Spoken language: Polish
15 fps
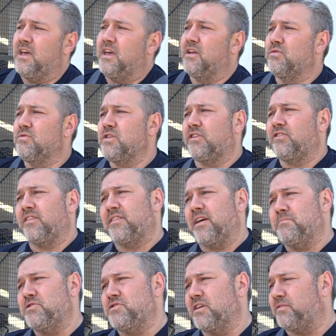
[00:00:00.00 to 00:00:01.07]
I ludzie
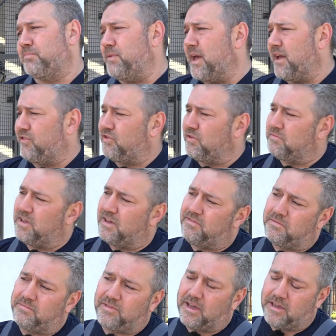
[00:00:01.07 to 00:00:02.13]
czasami się spieszą, nie
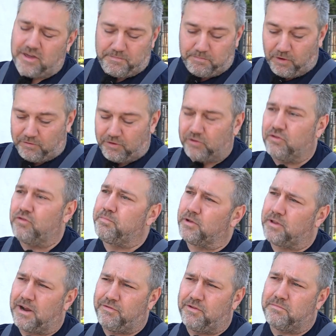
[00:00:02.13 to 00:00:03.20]
wiem z jakich powodów,
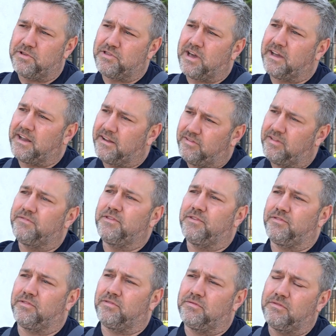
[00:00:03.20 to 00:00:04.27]
potrafią być agresywni w
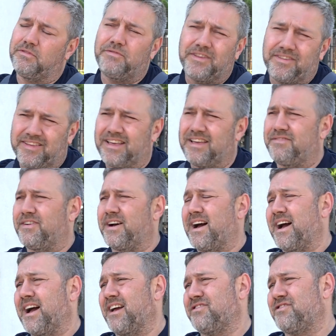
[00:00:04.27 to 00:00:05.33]
stosunku,
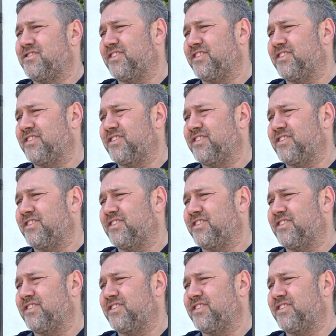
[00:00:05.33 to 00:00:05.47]
wyzywać,